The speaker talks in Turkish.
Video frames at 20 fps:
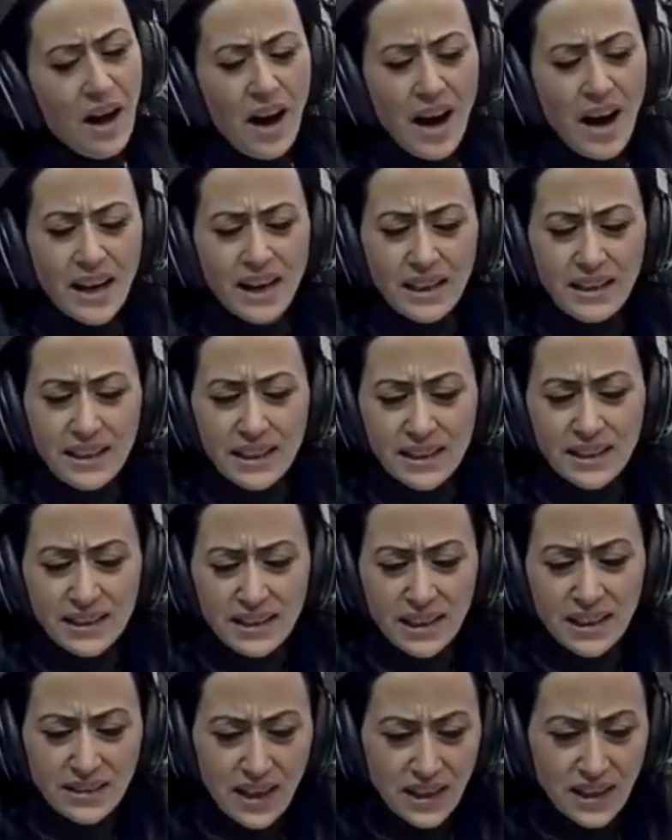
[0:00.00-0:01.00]

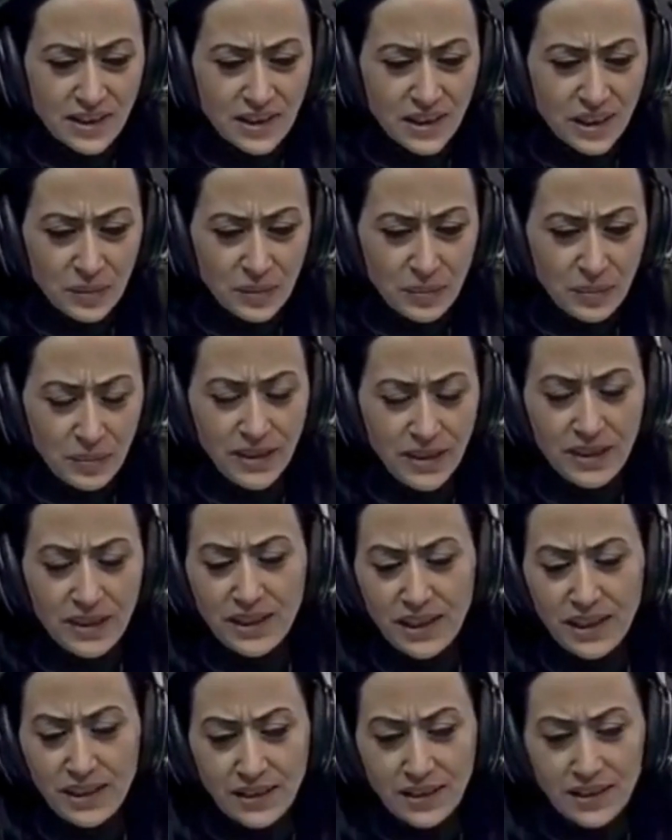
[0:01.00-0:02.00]
Aralarında tartışıp
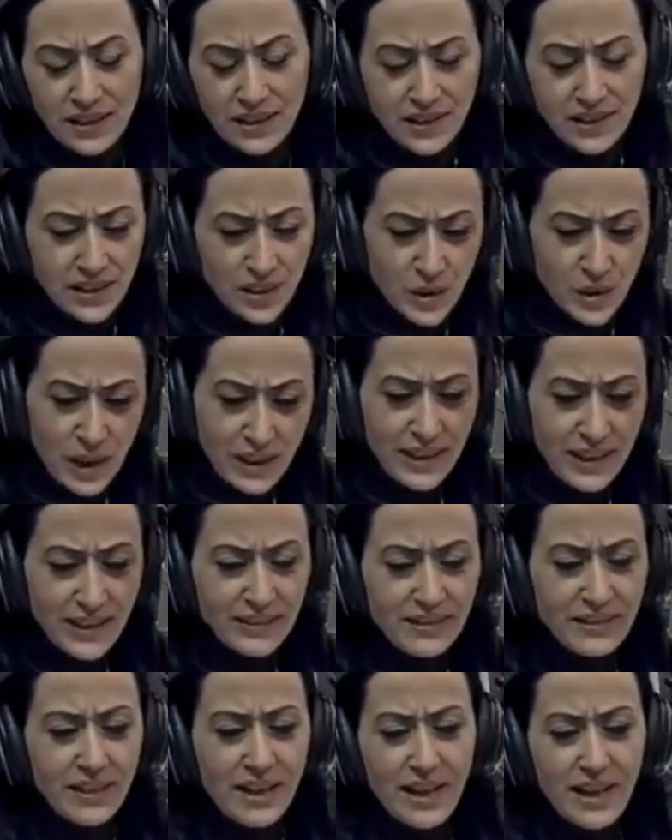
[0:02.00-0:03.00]
e, istişare
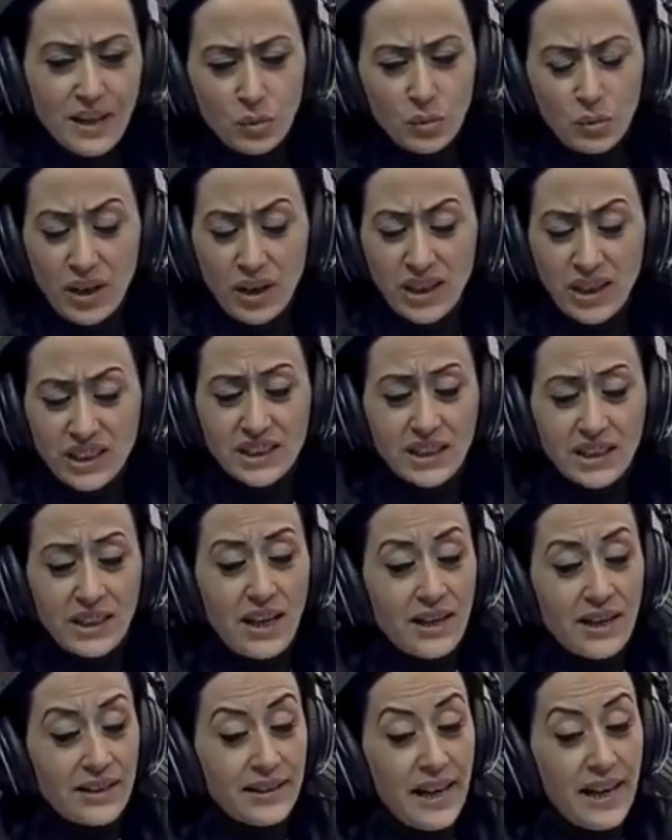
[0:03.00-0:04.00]
ettiler, uğraştılar.